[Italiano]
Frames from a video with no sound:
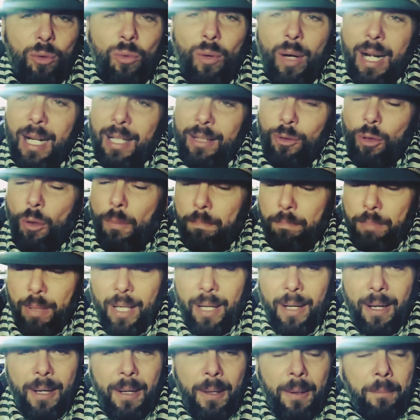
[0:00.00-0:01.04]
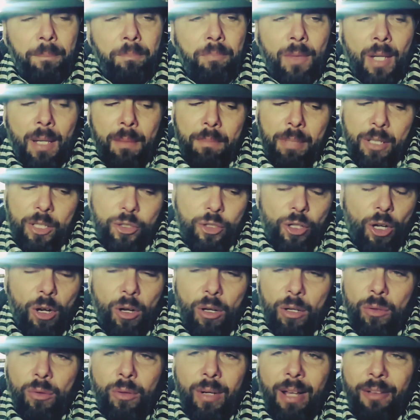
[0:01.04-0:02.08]
due raddoppi
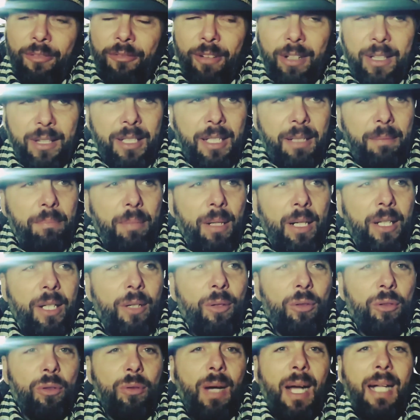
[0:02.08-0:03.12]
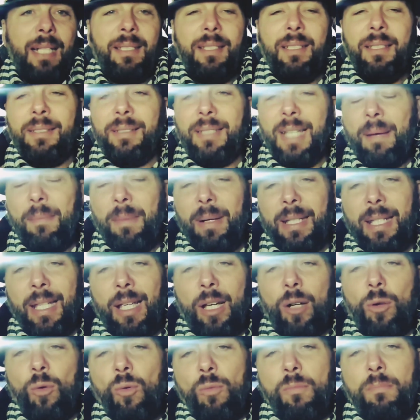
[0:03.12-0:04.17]
perciò non è fattibile devo trovare il sistema di
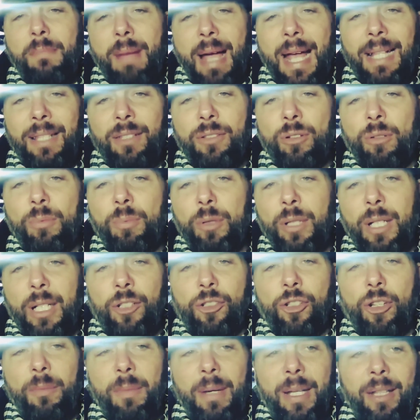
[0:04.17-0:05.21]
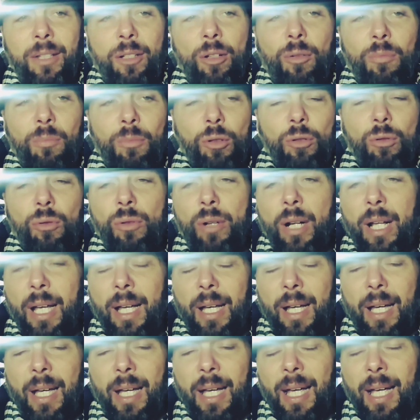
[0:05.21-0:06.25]
un mezzo poterci mettere un motore
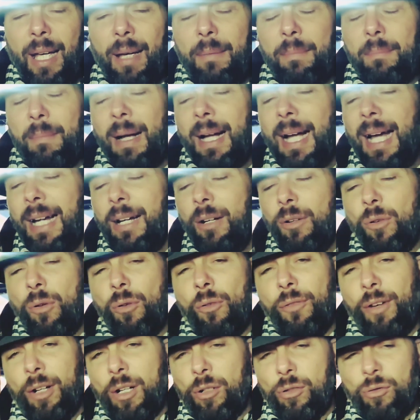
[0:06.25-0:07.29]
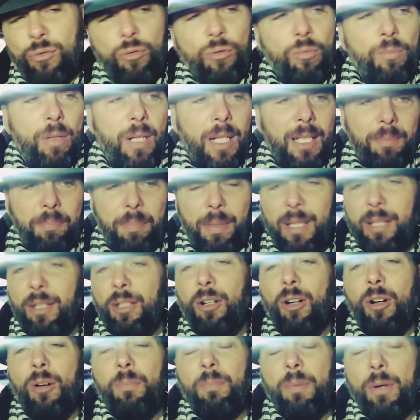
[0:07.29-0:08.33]
eh, magari non lo farò subito
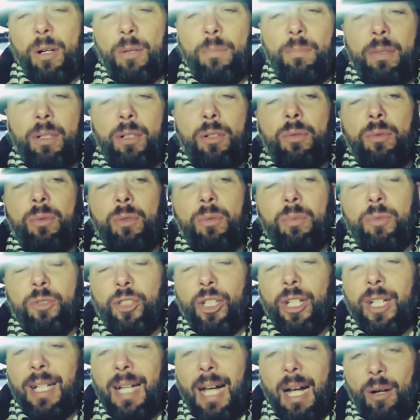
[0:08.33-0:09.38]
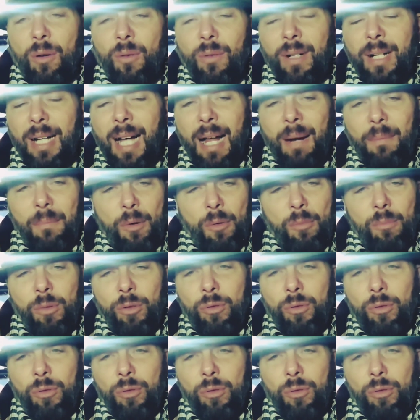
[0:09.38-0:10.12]
aspetterò però devo cercare con calma un